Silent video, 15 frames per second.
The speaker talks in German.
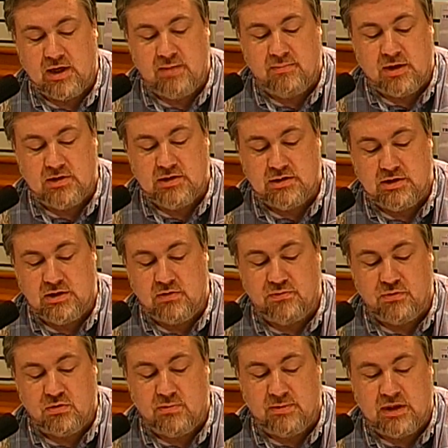einmal die
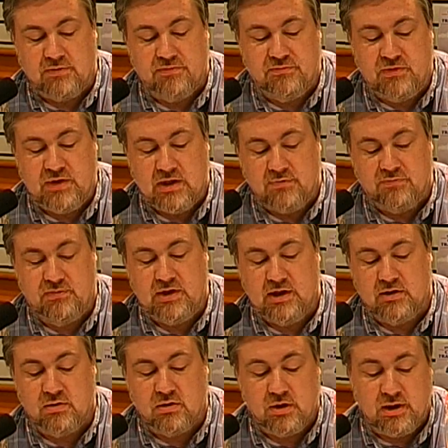Telefonnummer
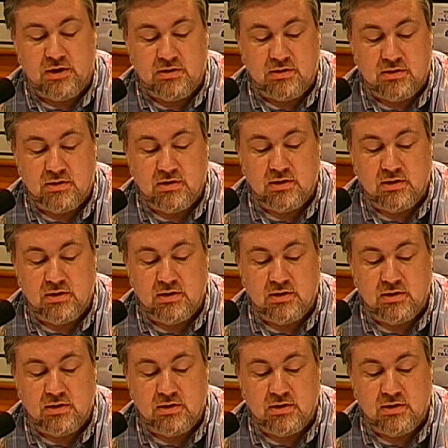449